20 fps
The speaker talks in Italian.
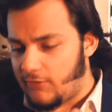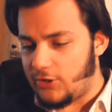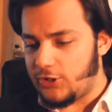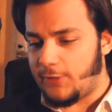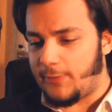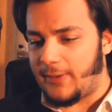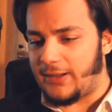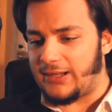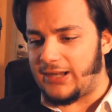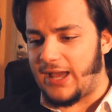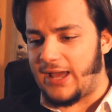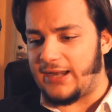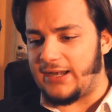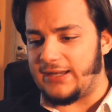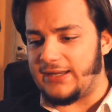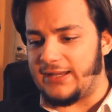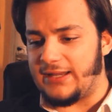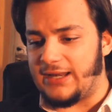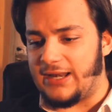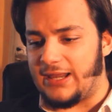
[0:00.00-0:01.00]
Voglio
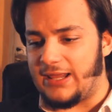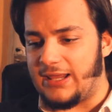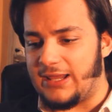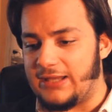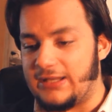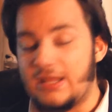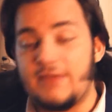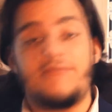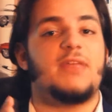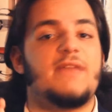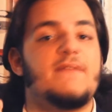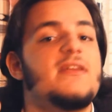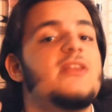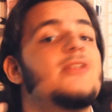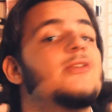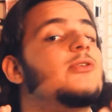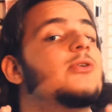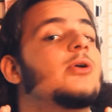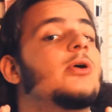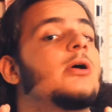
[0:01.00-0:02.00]
parlare del, dei, dei
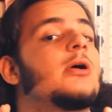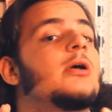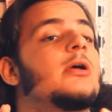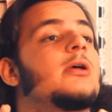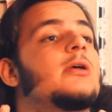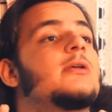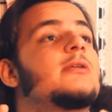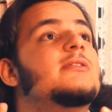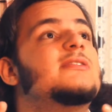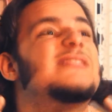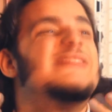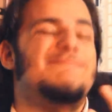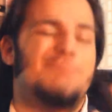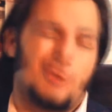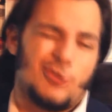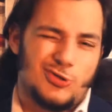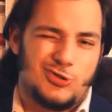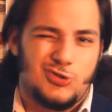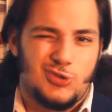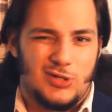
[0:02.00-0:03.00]
video
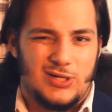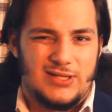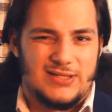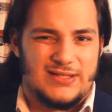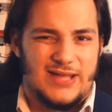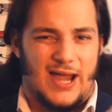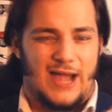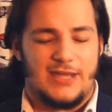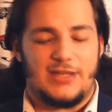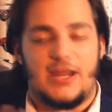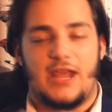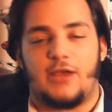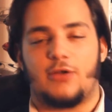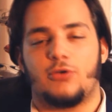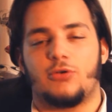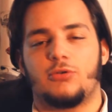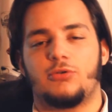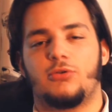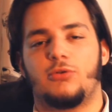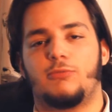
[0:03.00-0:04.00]
sponsorizzati,
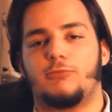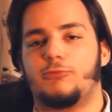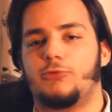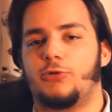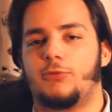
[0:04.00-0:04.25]
ecco, non, non,